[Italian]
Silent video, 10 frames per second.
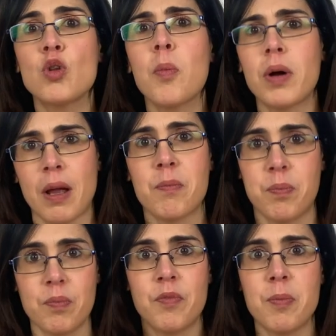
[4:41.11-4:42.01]
dopo che
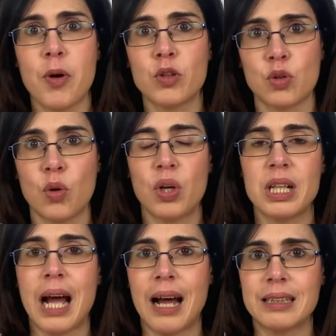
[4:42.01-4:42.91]
vi porto i
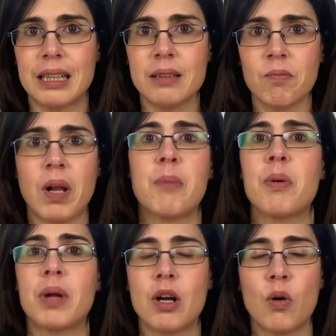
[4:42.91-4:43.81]
dati che
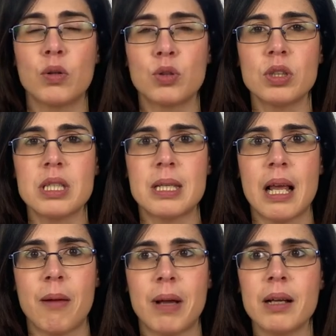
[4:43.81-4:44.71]
abbiamo raccolto
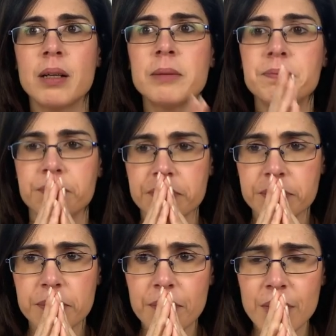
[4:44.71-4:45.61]
insieme,
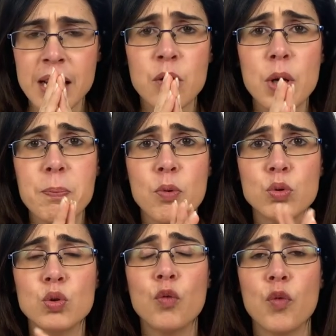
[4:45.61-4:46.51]
a quel
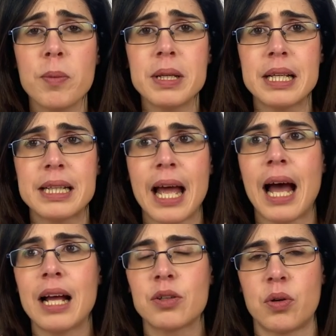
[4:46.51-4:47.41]
punto voi mi dite,
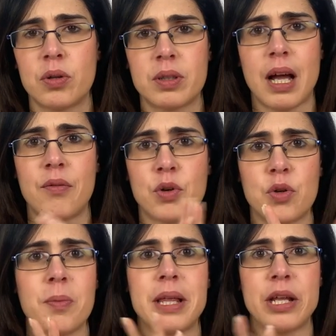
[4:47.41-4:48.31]
ah no, cavolo,
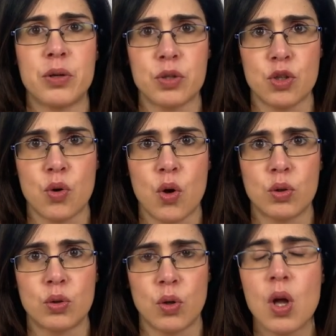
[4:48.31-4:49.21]
non mi ero reso
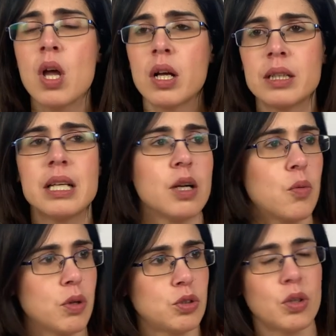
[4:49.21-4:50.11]
conto di
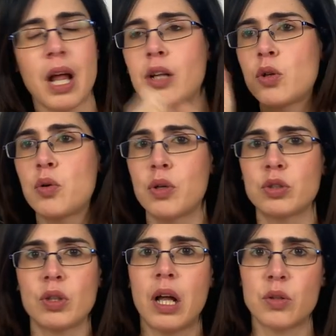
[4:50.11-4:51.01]
questo dato, di
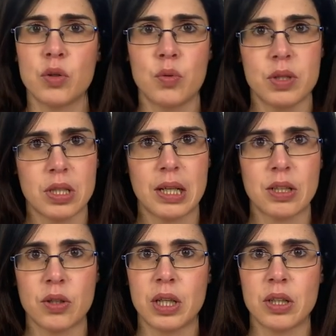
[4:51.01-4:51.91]
questo dato, di
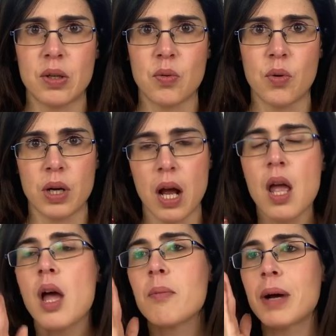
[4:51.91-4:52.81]
quest'altro dato ancora.
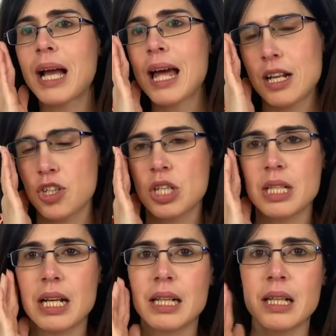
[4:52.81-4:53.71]
Magari ci
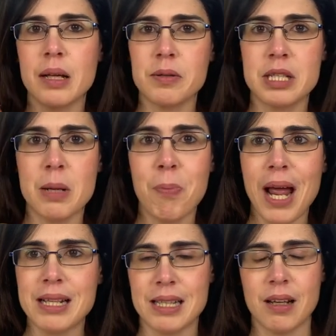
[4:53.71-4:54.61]
si, rende, si
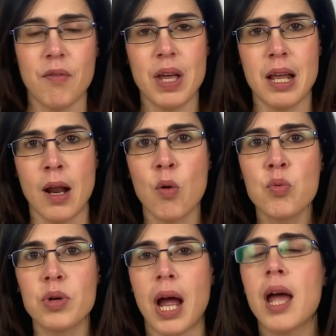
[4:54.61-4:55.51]
pensa di avere
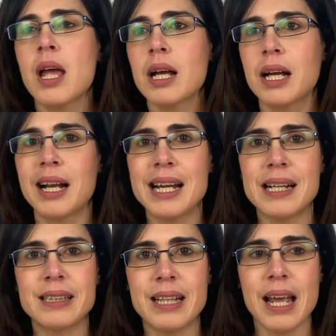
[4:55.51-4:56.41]
una
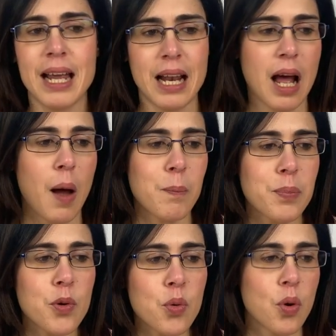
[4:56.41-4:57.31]
clientela
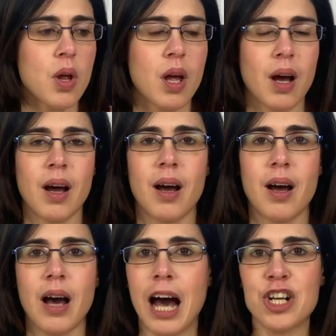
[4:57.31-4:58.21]
più eh,
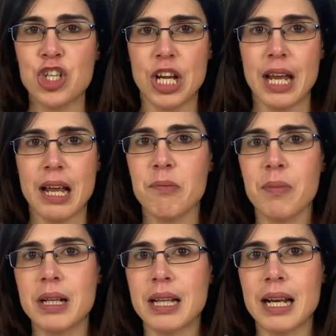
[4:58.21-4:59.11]
age,
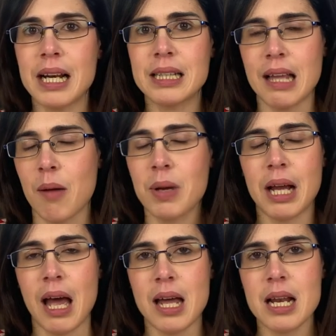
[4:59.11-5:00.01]
mentre in realtà
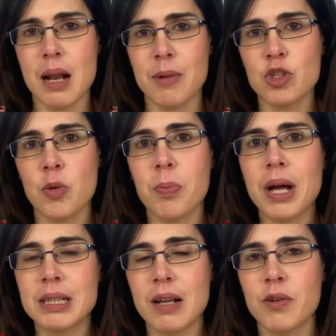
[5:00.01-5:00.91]
magari la maggior
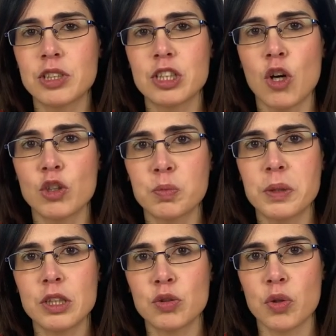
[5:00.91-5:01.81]
parte dei vostri
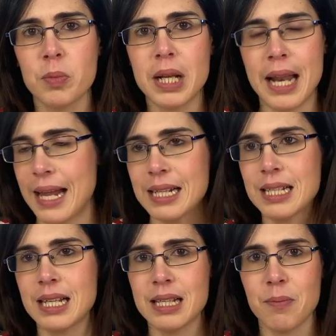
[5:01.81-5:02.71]
ospiti sono
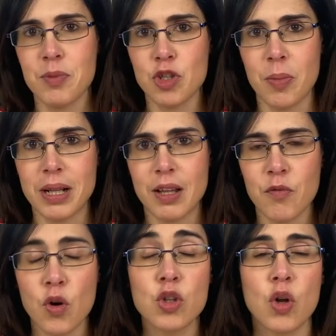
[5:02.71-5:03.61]
millennials e semplicemente
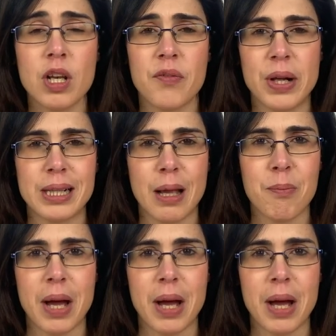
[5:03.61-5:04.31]
voi non li avete